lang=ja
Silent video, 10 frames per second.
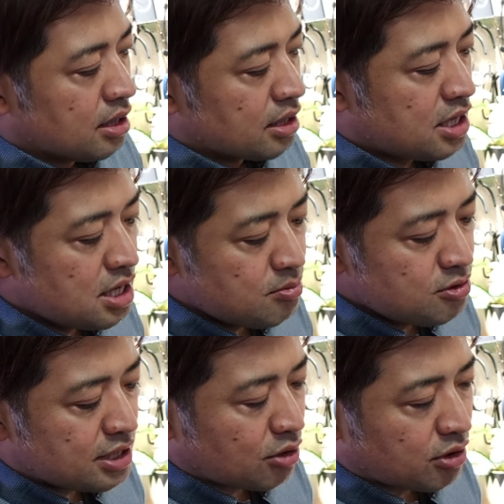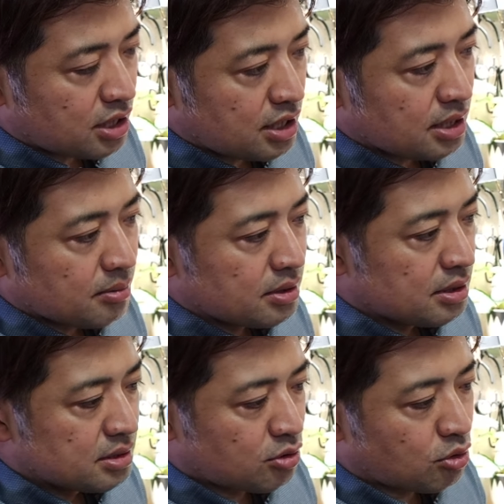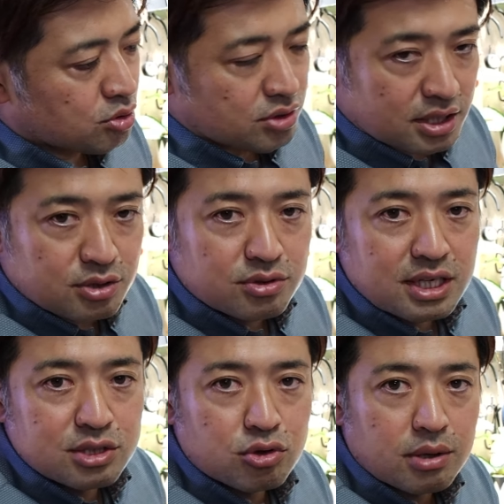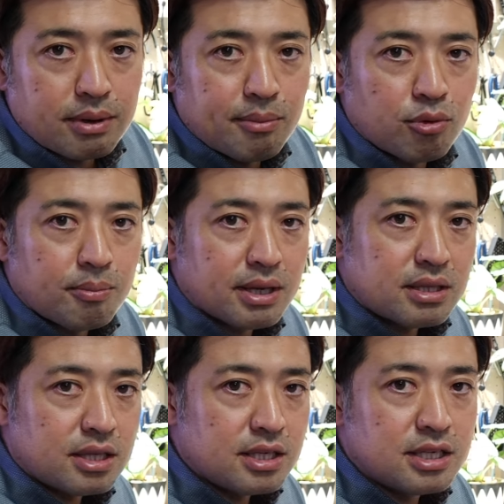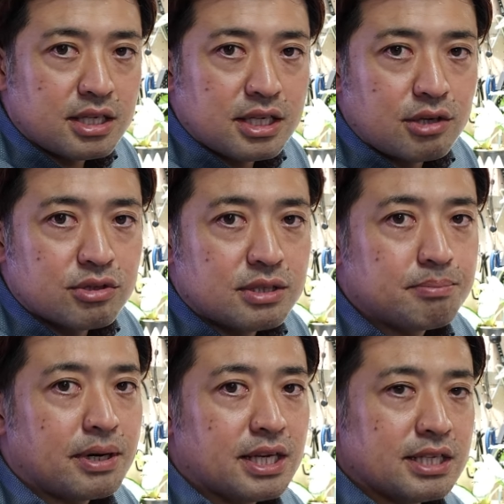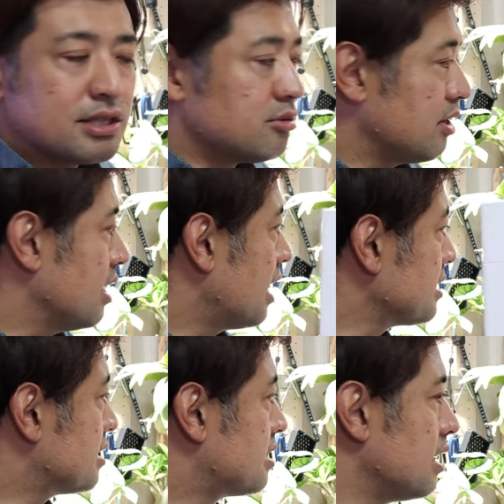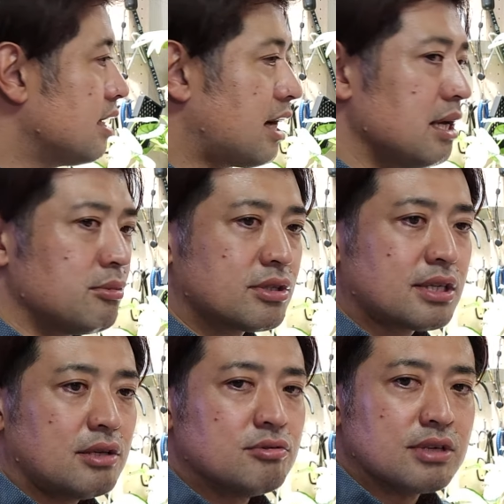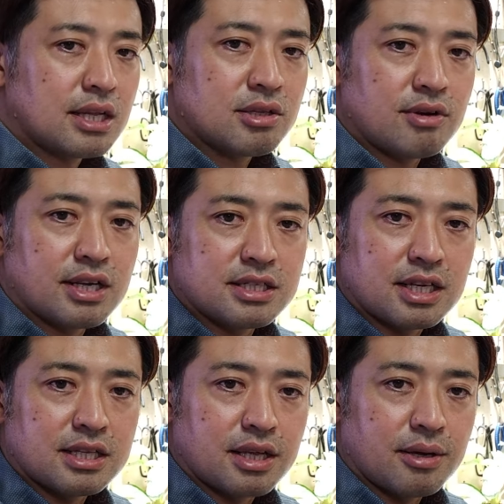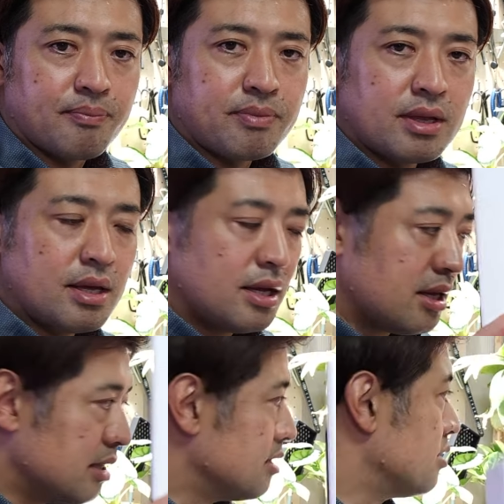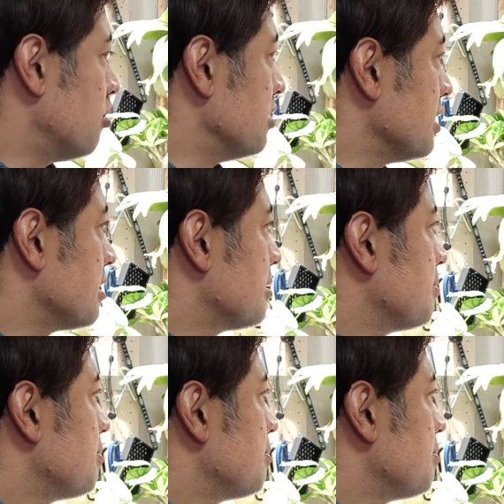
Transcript: 気向いた時にちょこっとね、充電しとけばもうバッテリー切れる心配ないですよね。8000回も使うんかっていう話なんで、すごいです。